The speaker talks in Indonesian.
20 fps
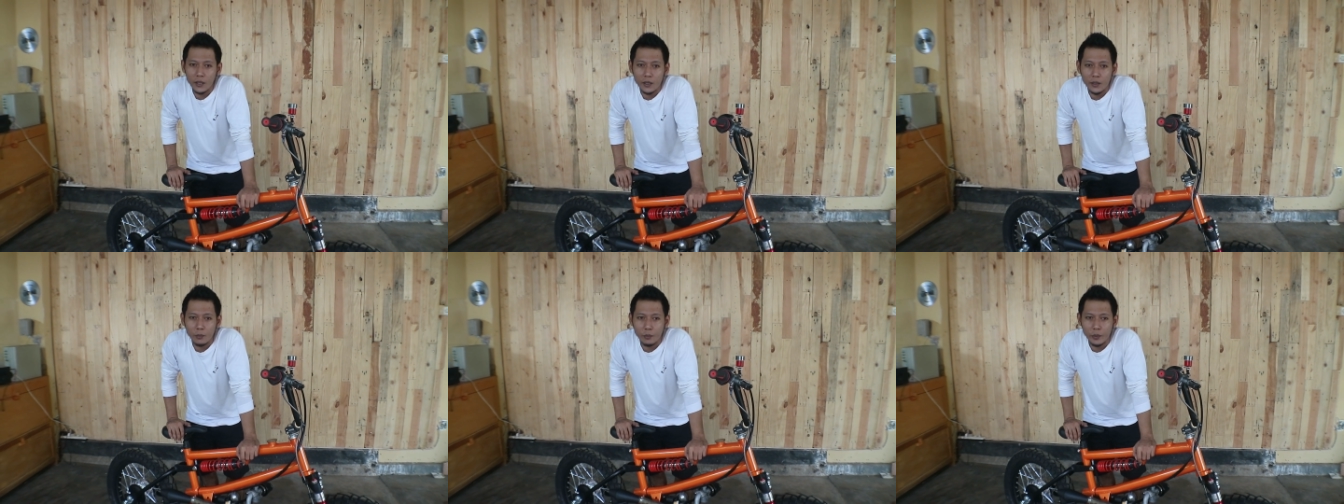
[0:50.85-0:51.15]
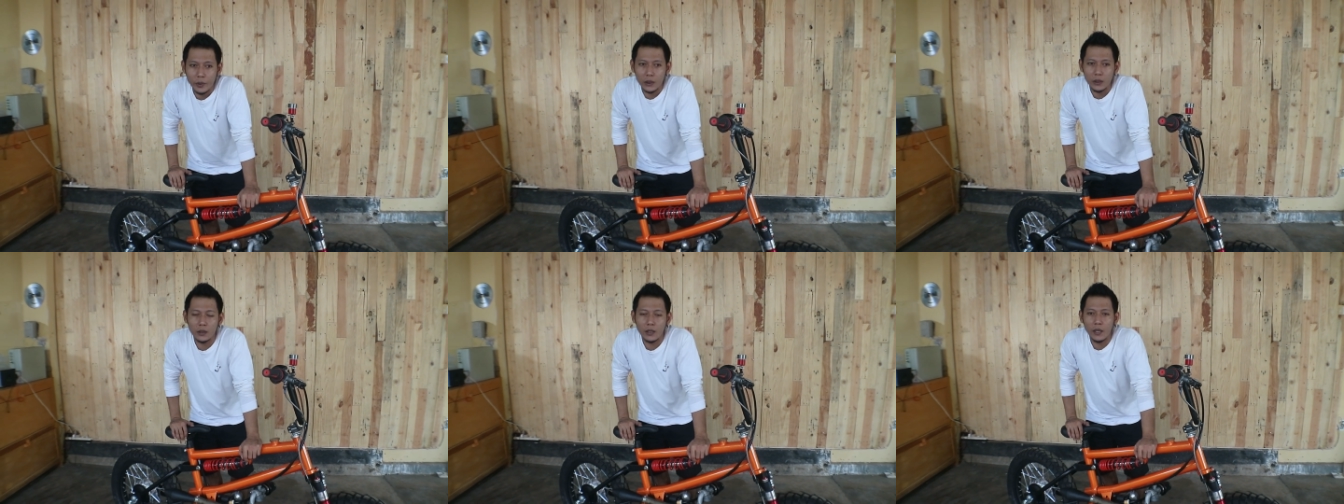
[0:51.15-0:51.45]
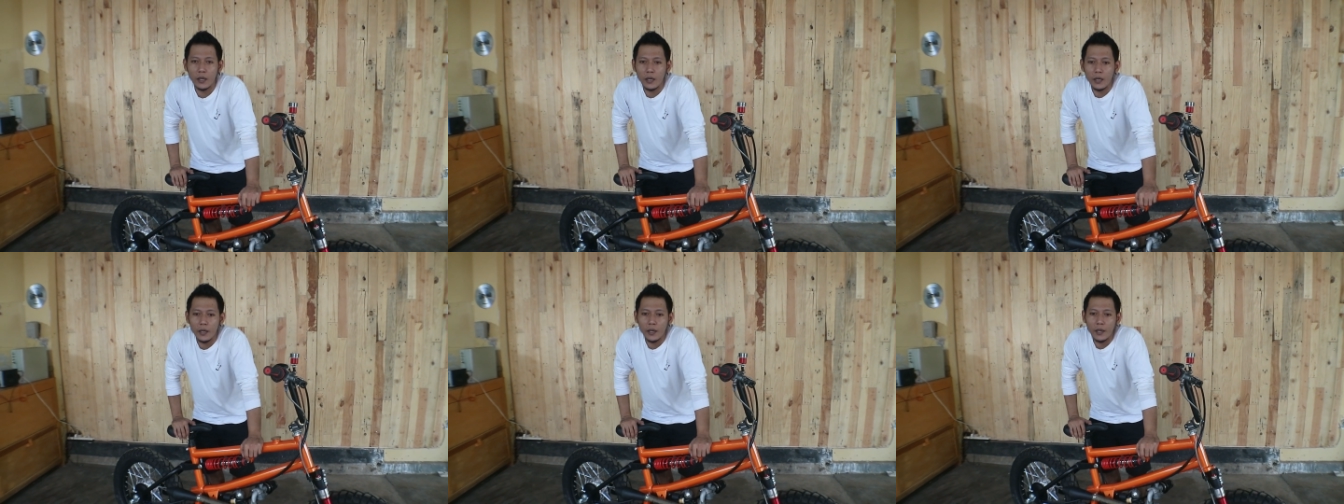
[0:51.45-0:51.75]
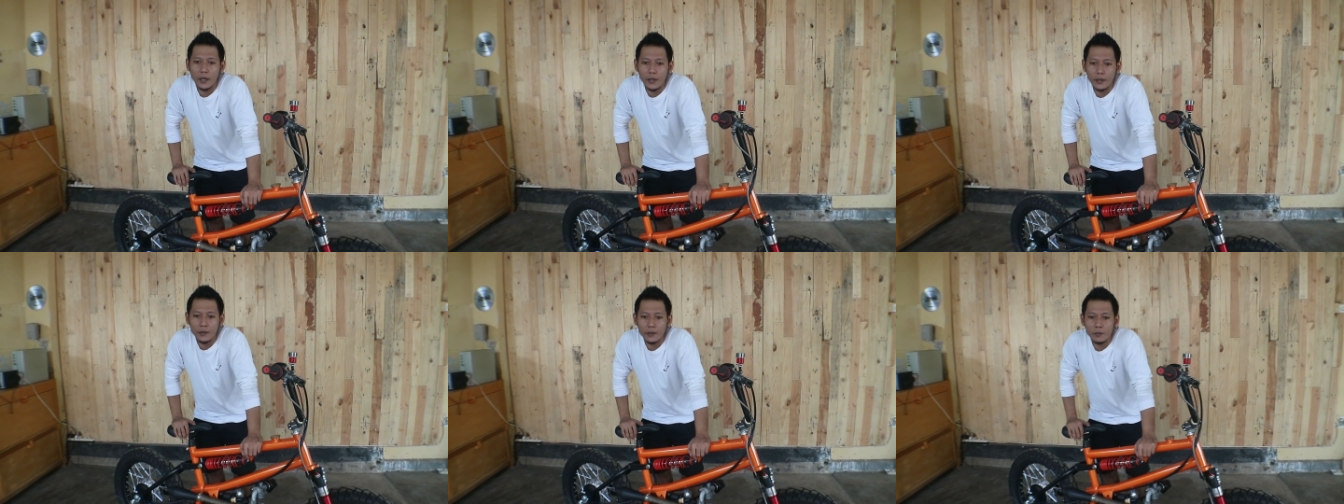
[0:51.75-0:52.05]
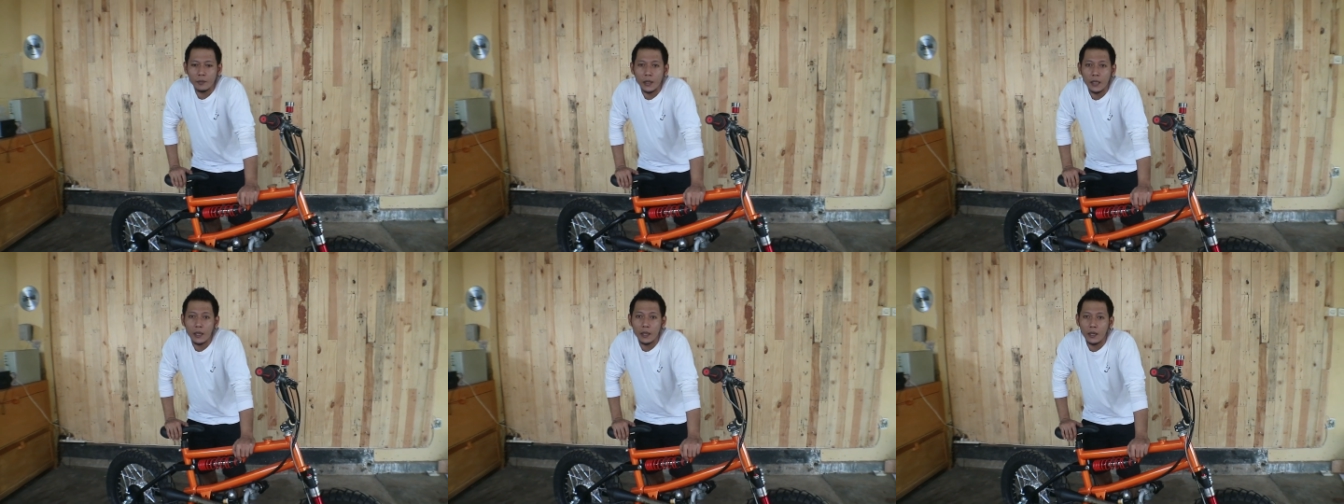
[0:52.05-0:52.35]
ribet
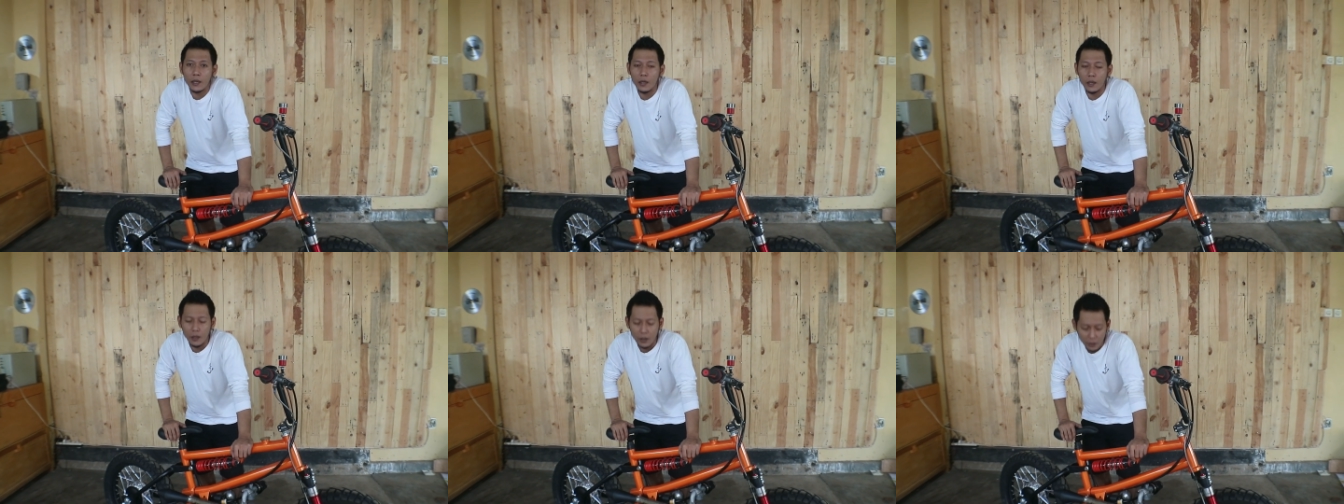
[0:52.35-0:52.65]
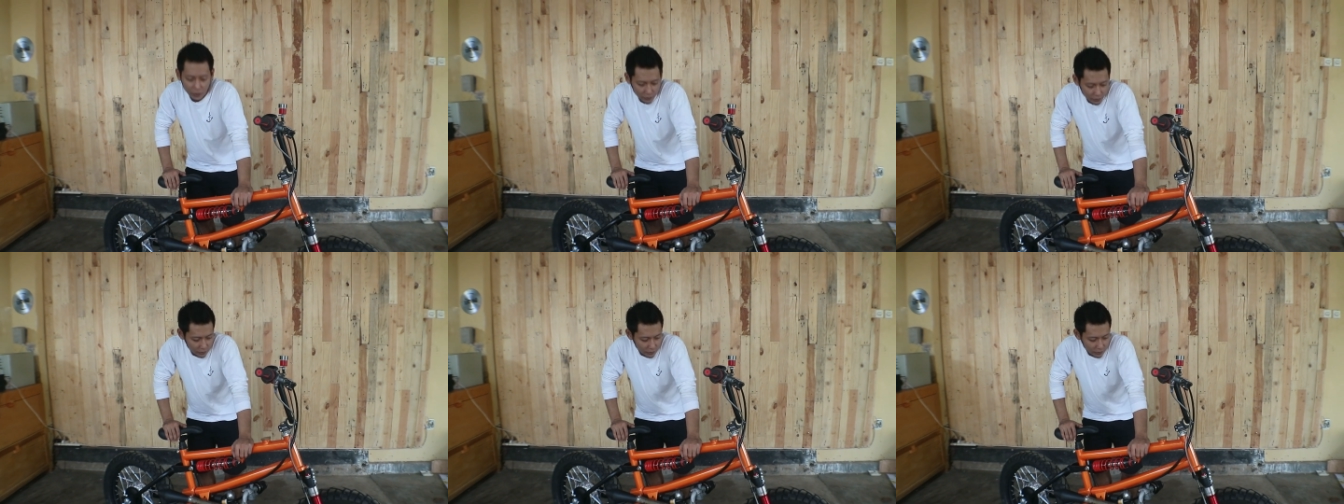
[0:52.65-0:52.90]
dan mahal